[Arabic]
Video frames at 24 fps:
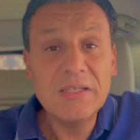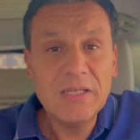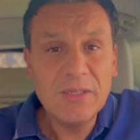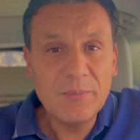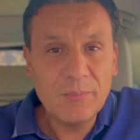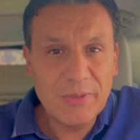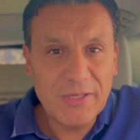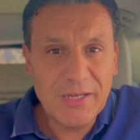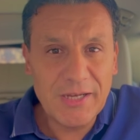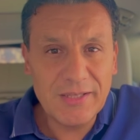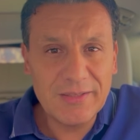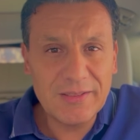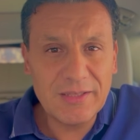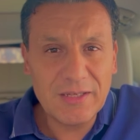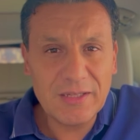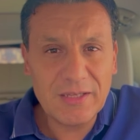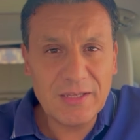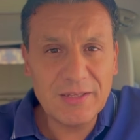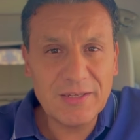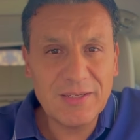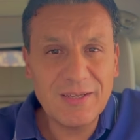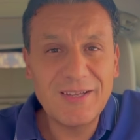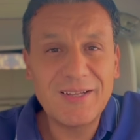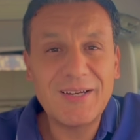بهذا
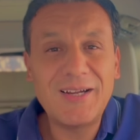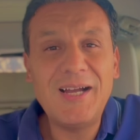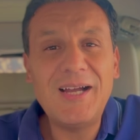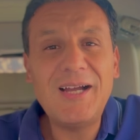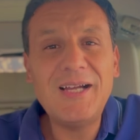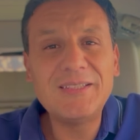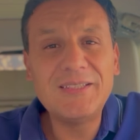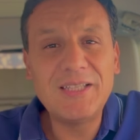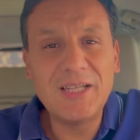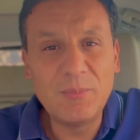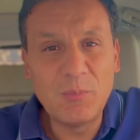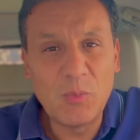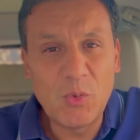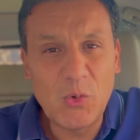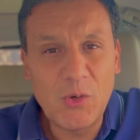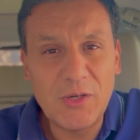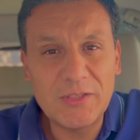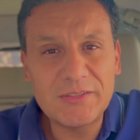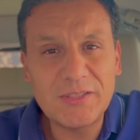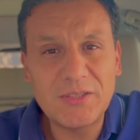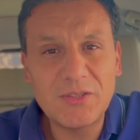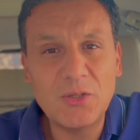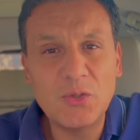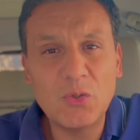القرار عاد
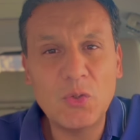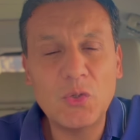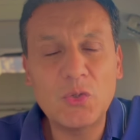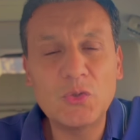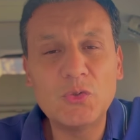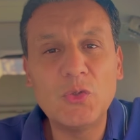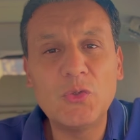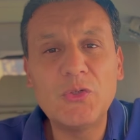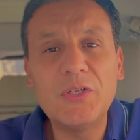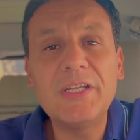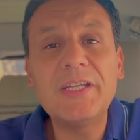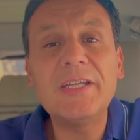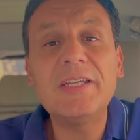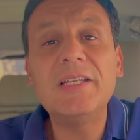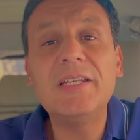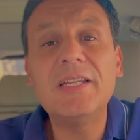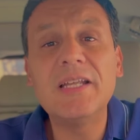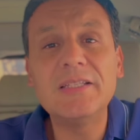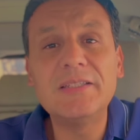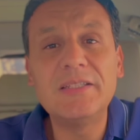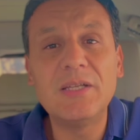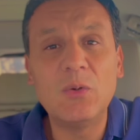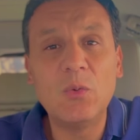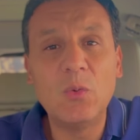المواطن الأردني
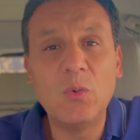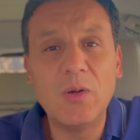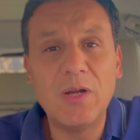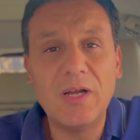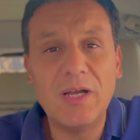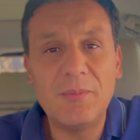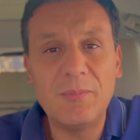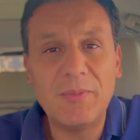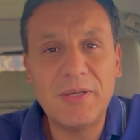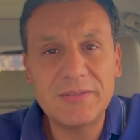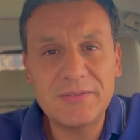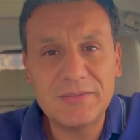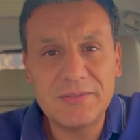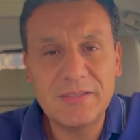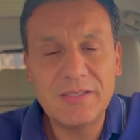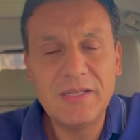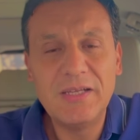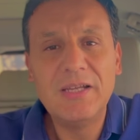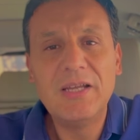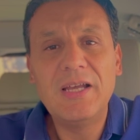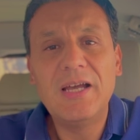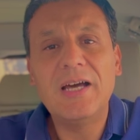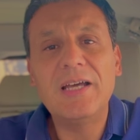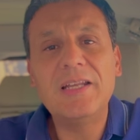إلى دوامة
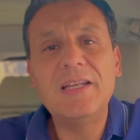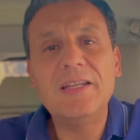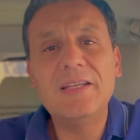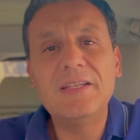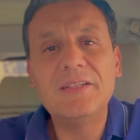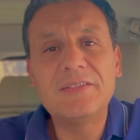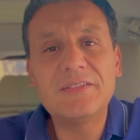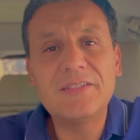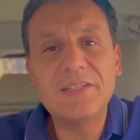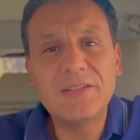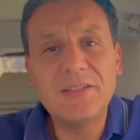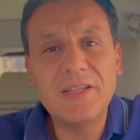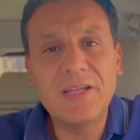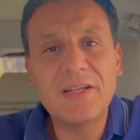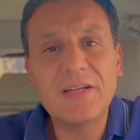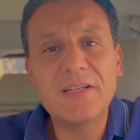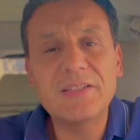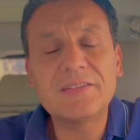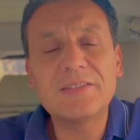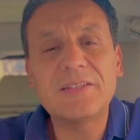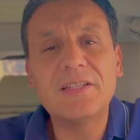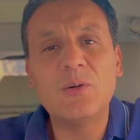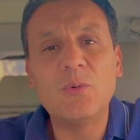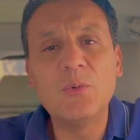الانتظار
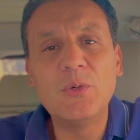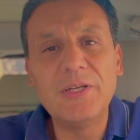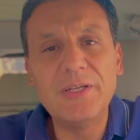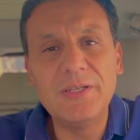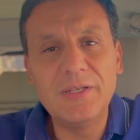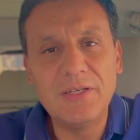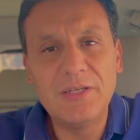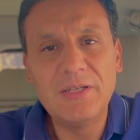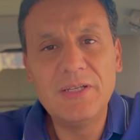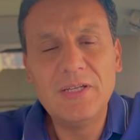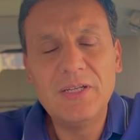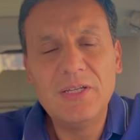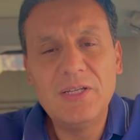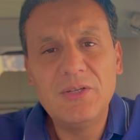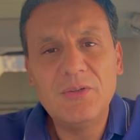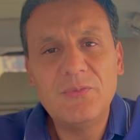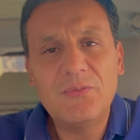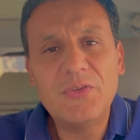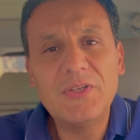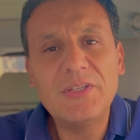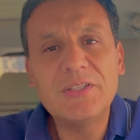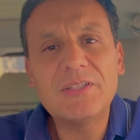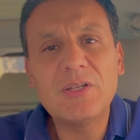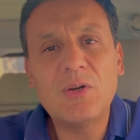الطويل
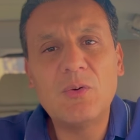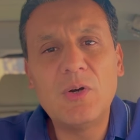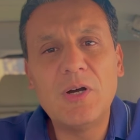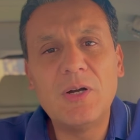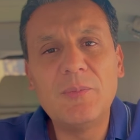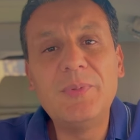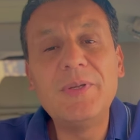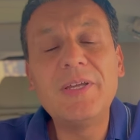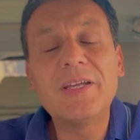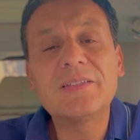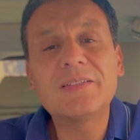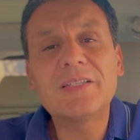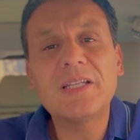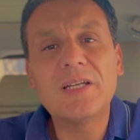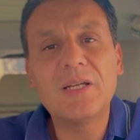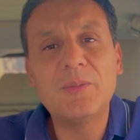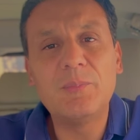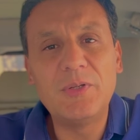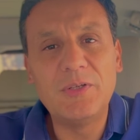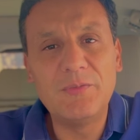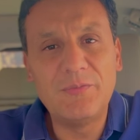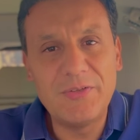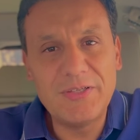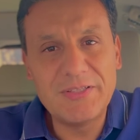في طوابير
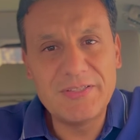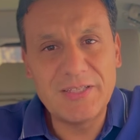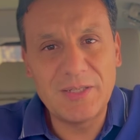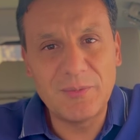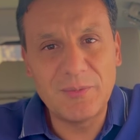طلب الفيزا